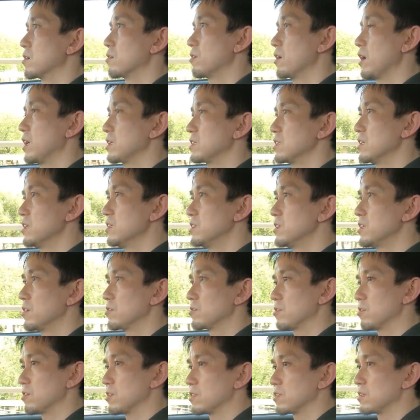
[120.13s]
これ走らせちゃ
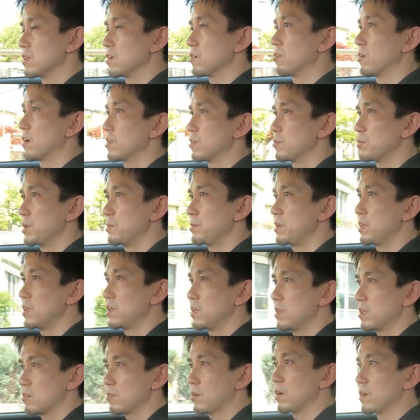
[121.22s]
うとですね、これの
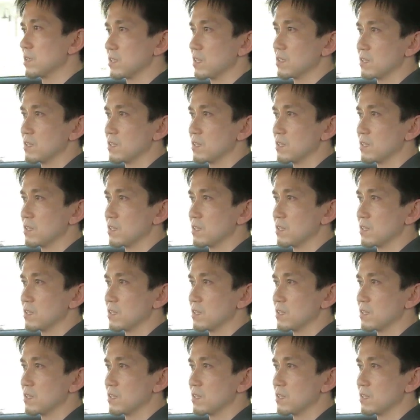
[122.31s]
ビビリとかは